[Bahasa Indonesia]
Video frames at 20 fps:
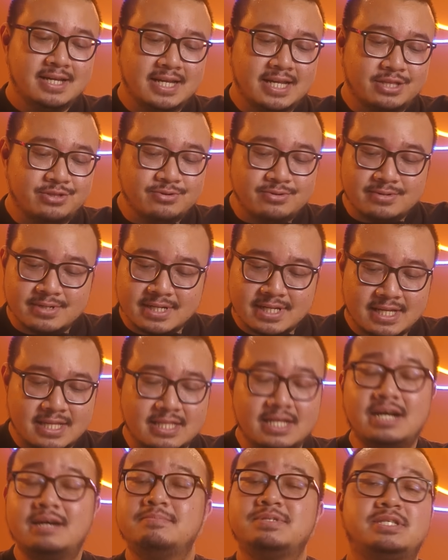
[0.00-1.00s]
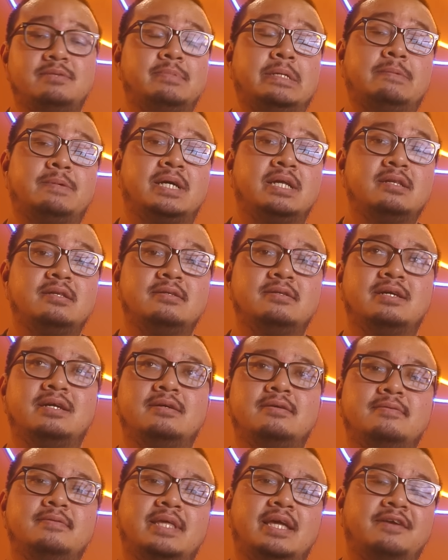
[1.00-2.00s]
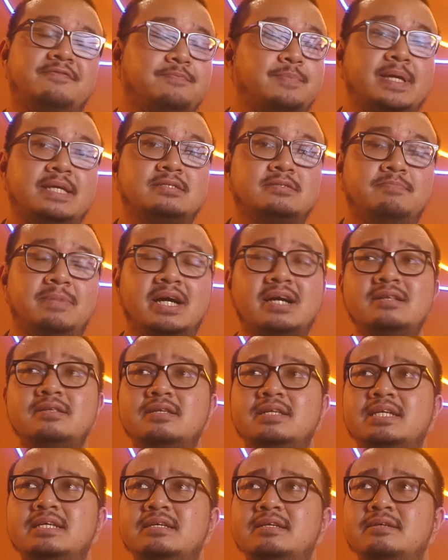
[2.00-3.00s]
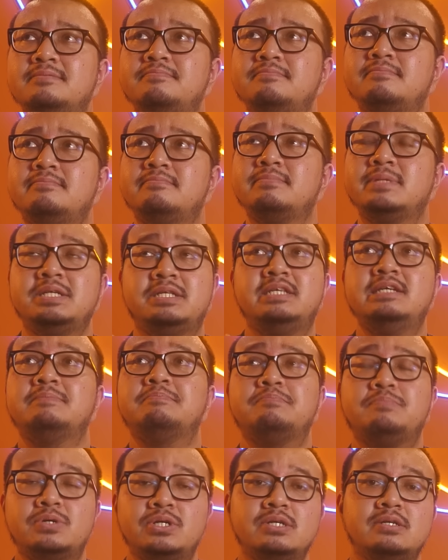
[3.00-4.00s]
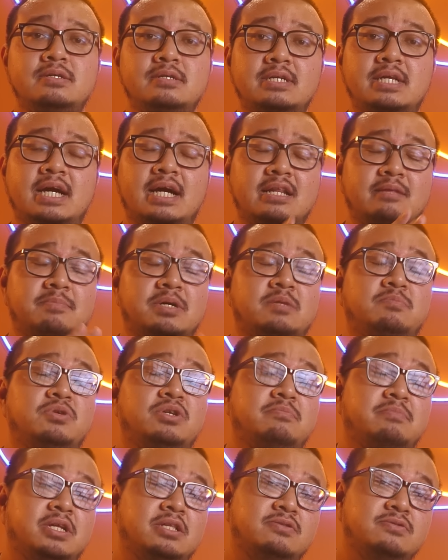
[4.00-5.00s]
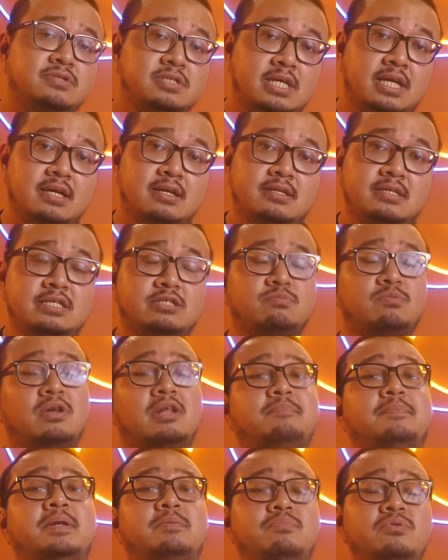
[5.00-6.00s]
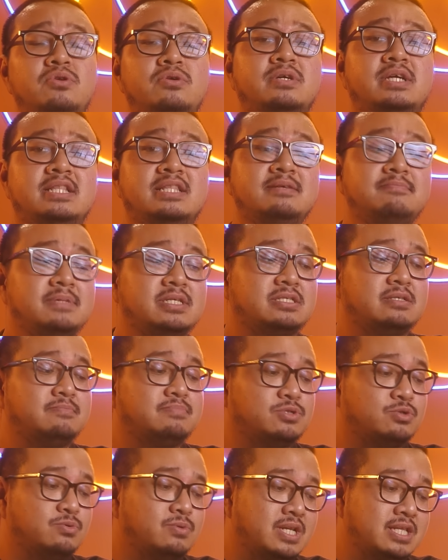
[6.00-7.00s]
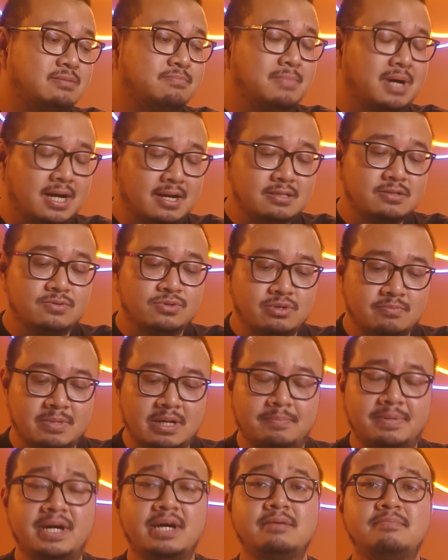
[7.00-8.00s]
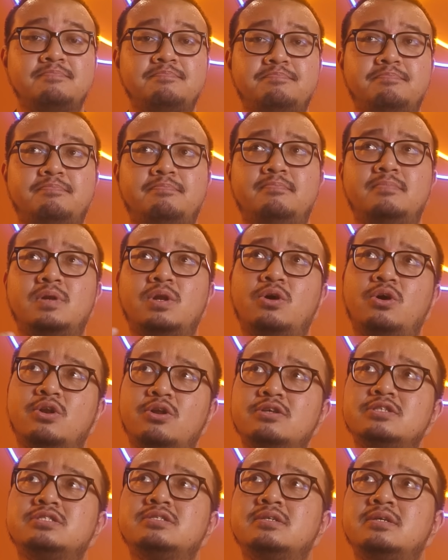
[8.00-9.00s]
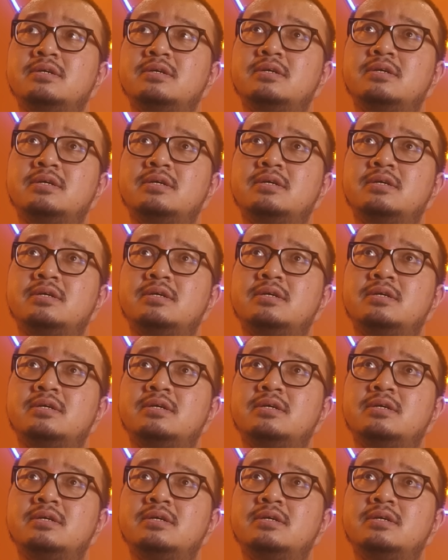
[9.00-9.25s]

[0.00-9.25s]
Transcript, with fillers: itu kita nggak bisa melakukan fps. Bahkan di medium pun dengan 5600G di 1080 kita masih sulit banget untuk mendapatkan lolos